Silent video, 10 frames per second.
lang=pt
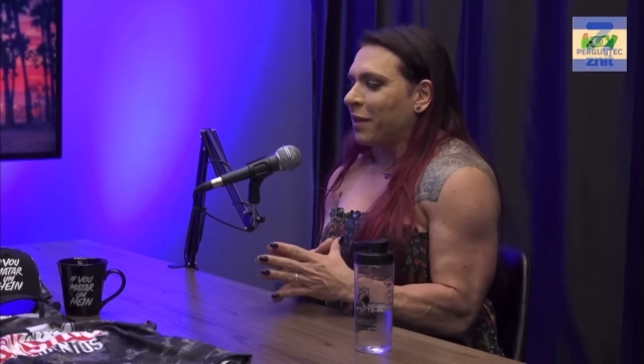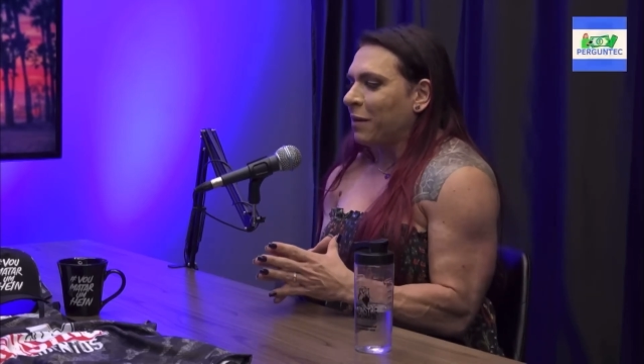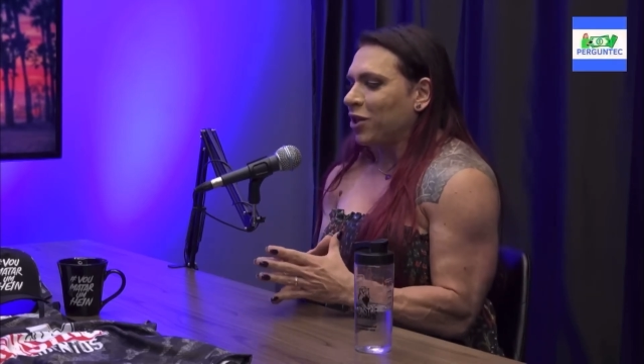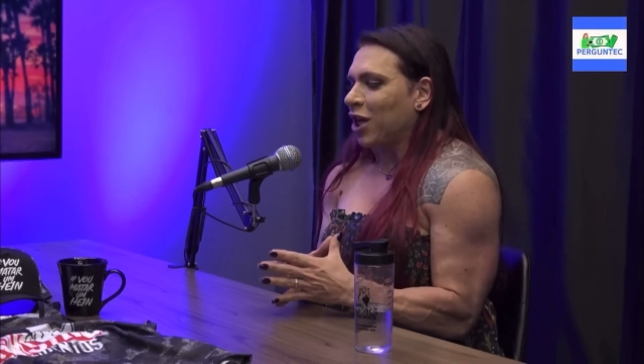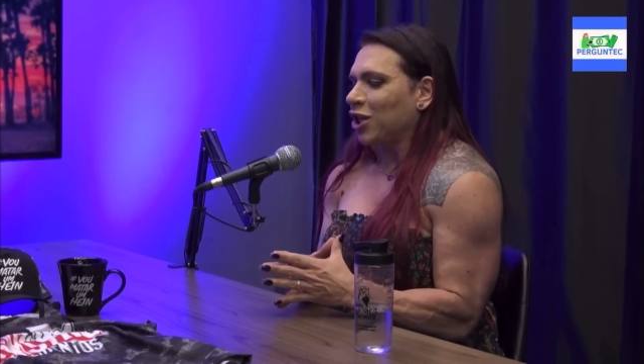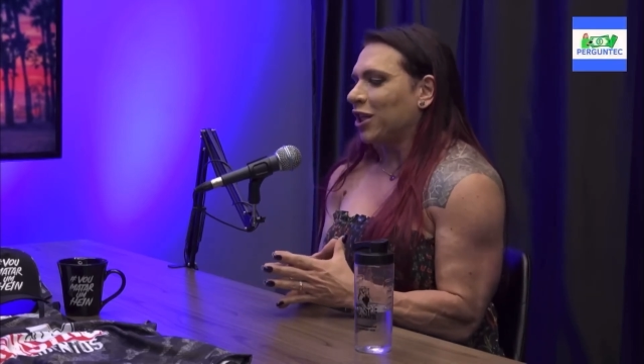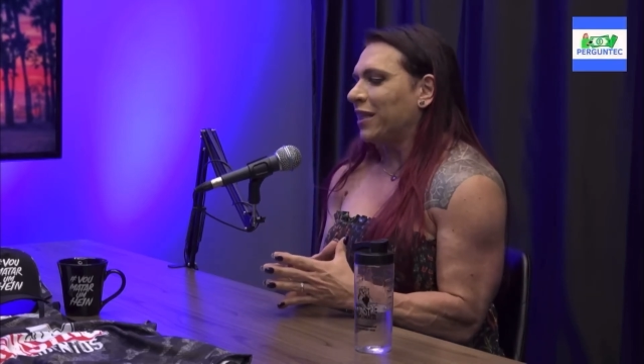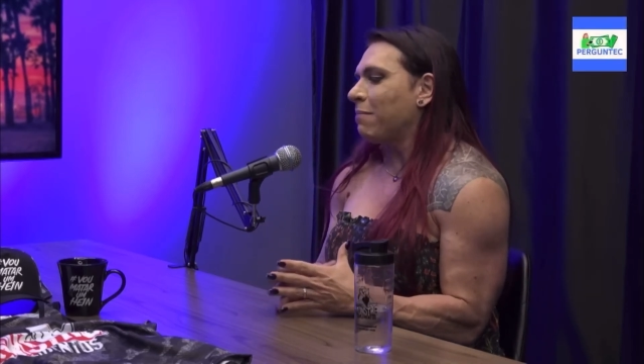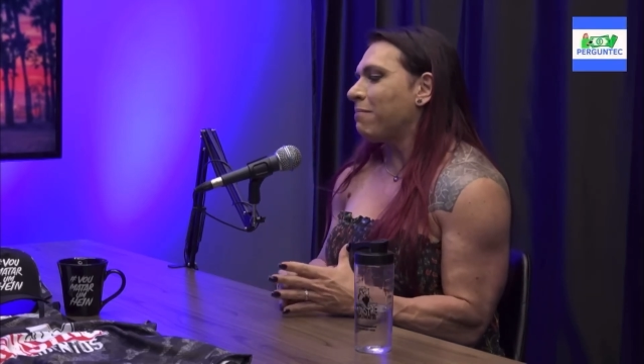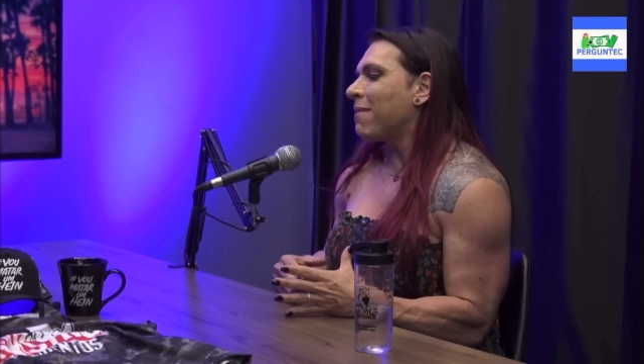tem gente que
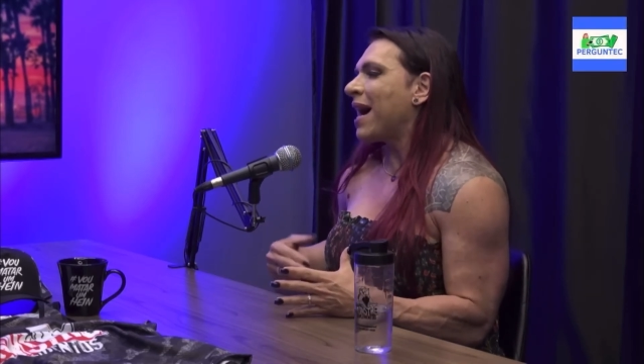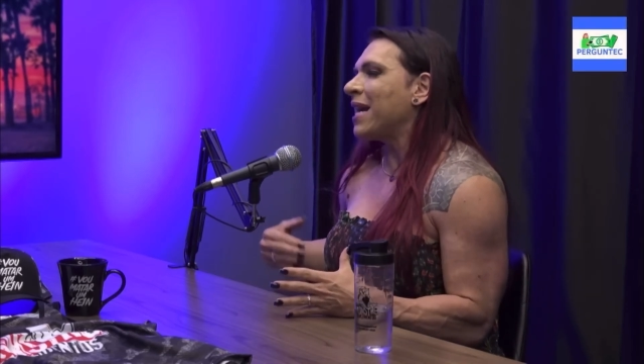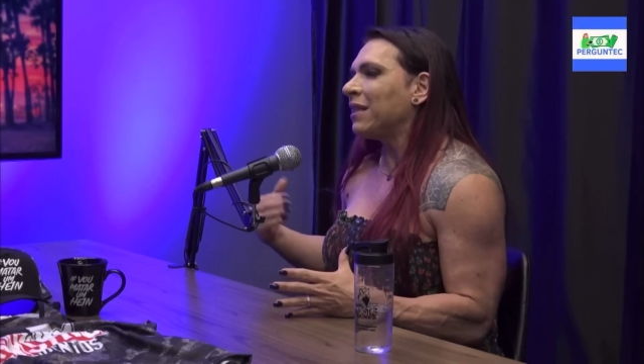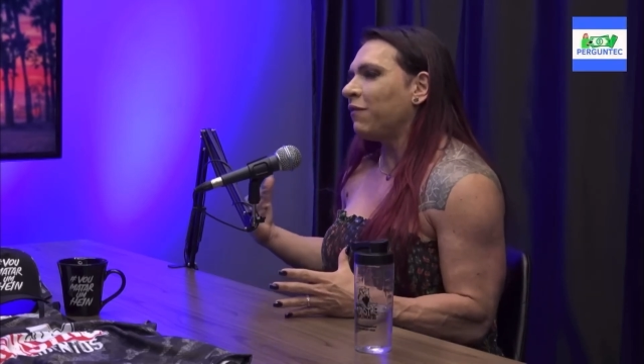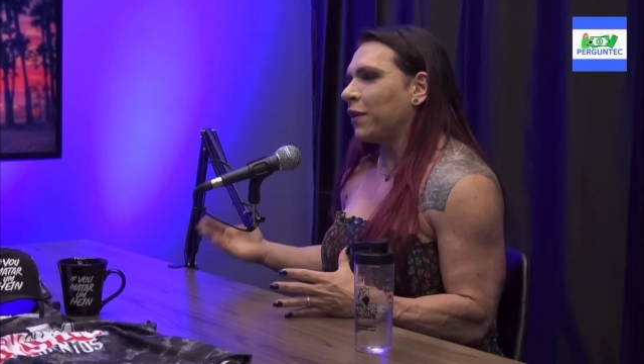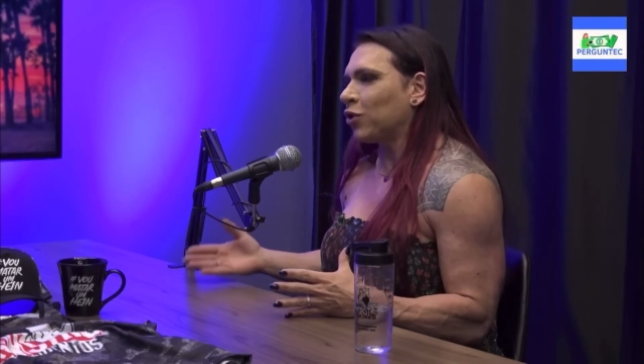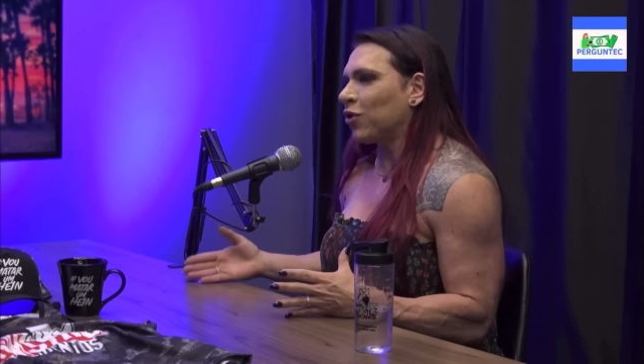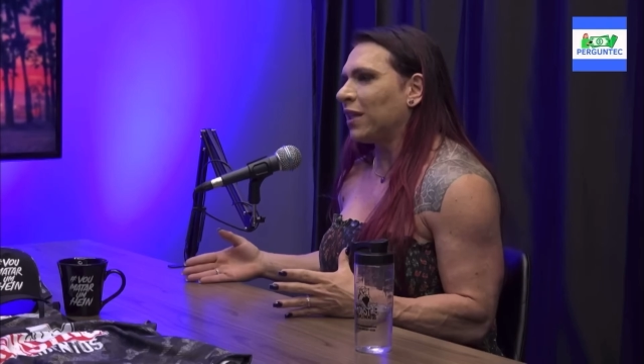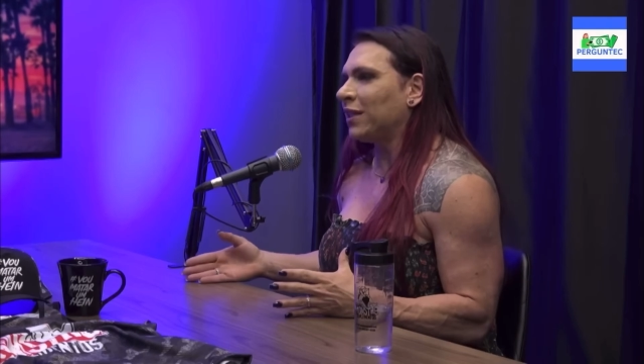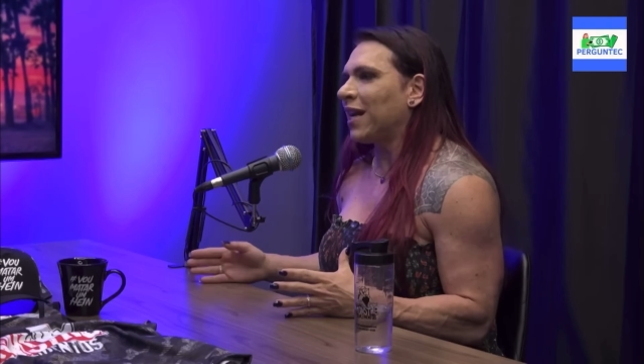tem mais efeitos
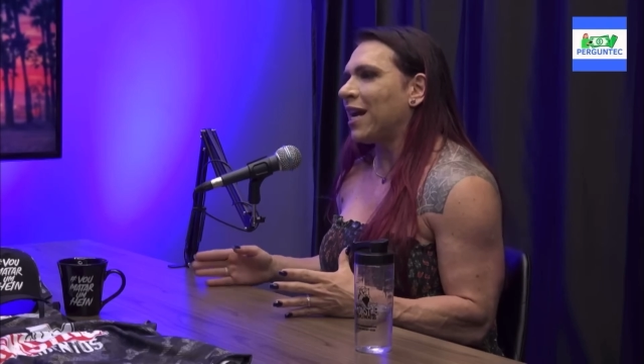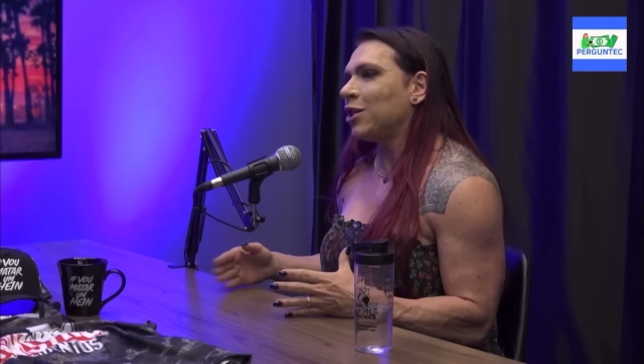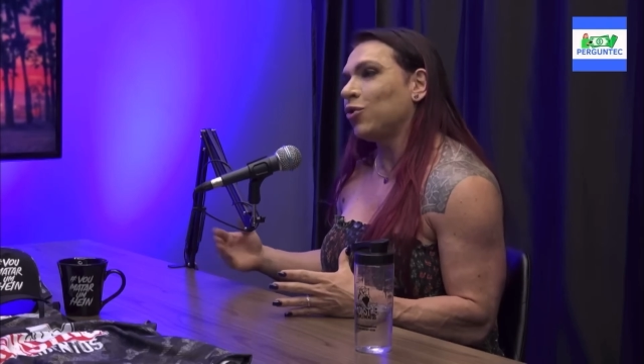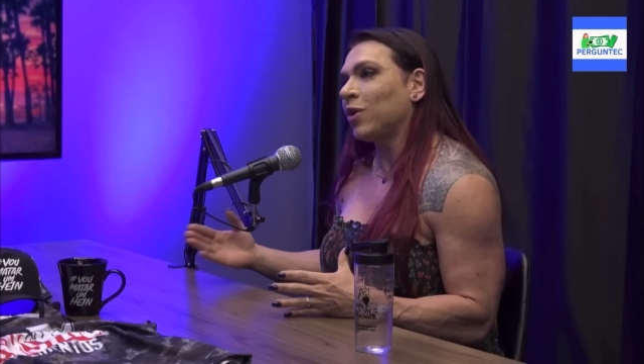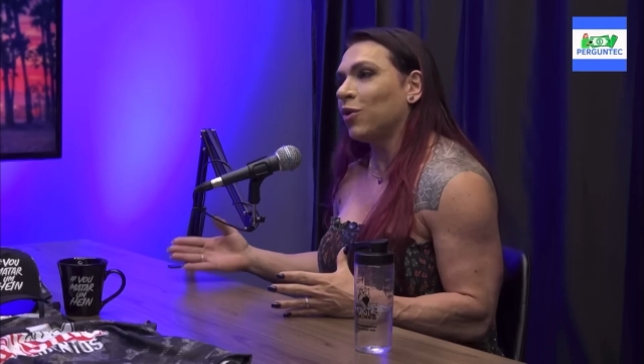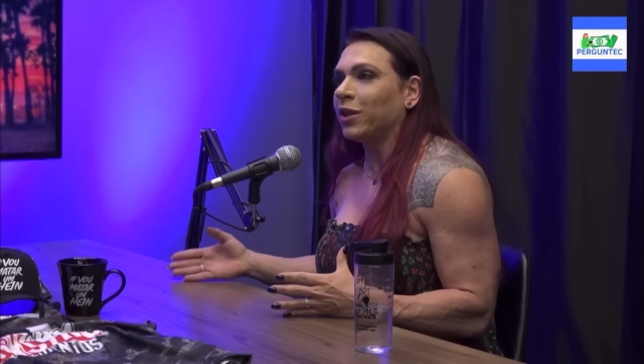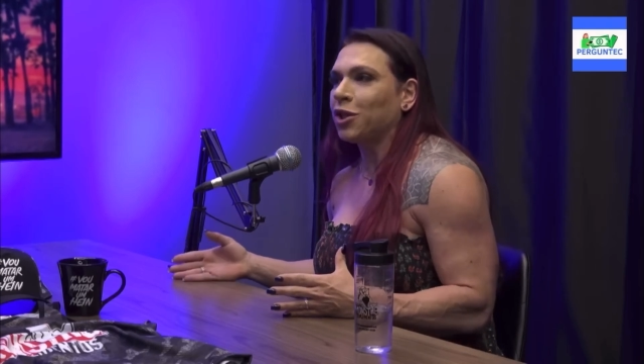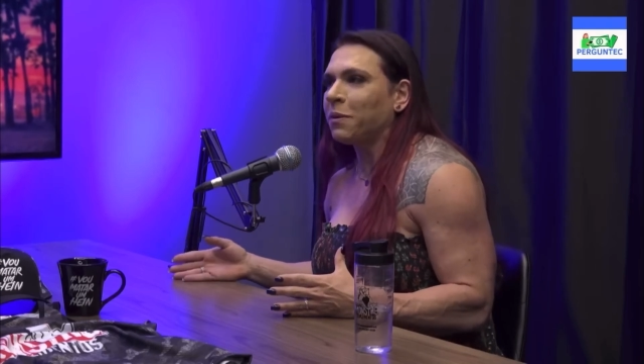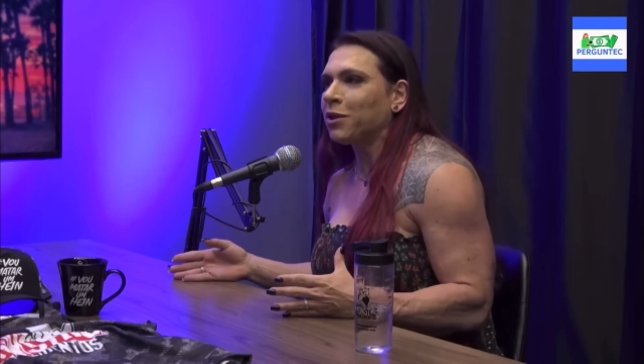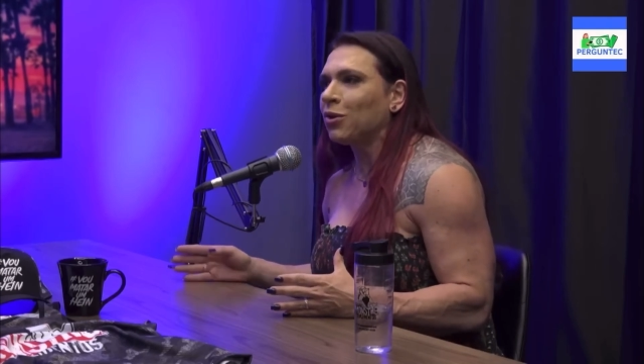colaterais do que
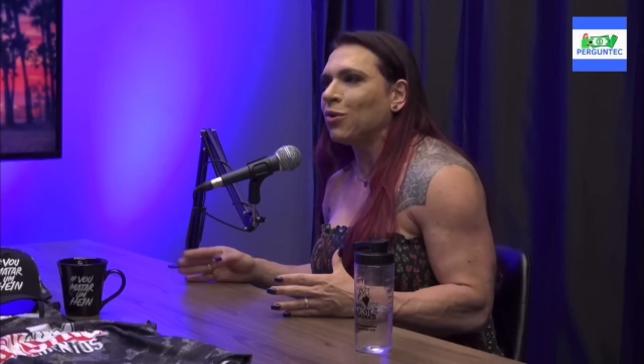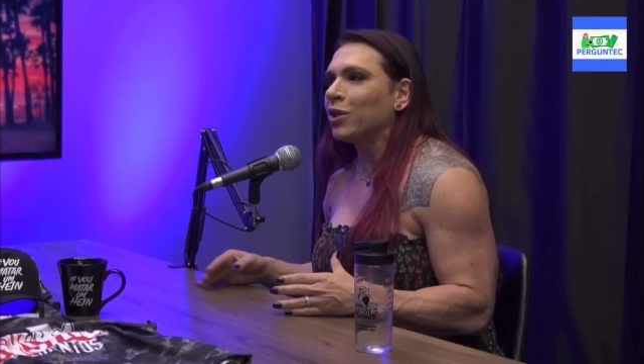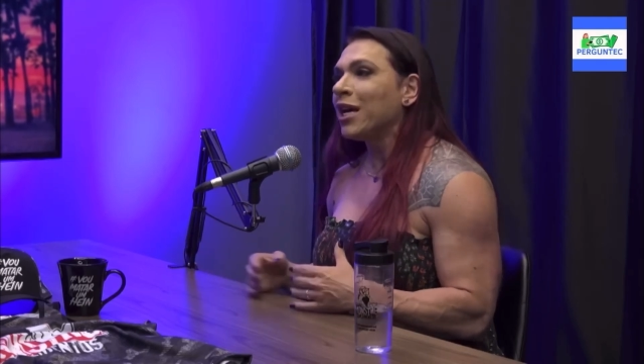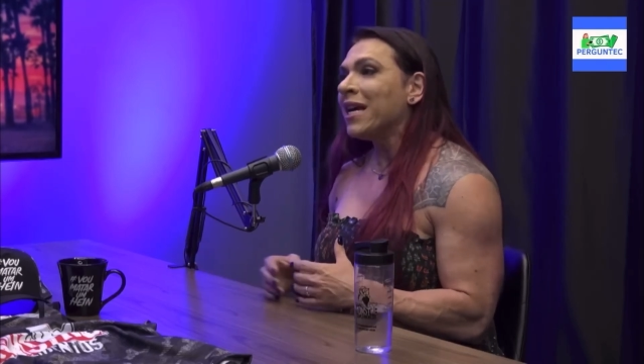outras pessoas.